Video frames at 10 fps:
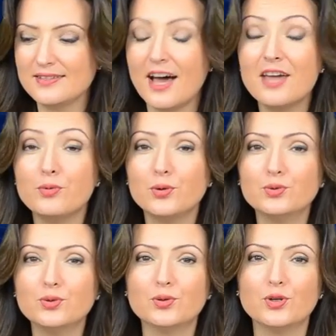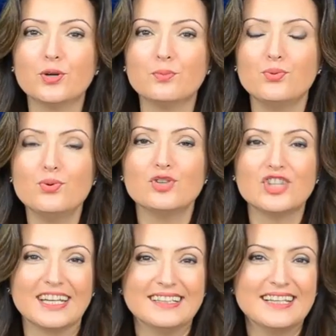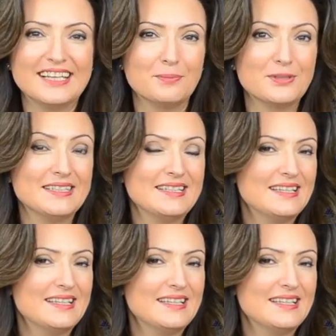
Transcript: sahip olduğu büyük çekirdek yapısı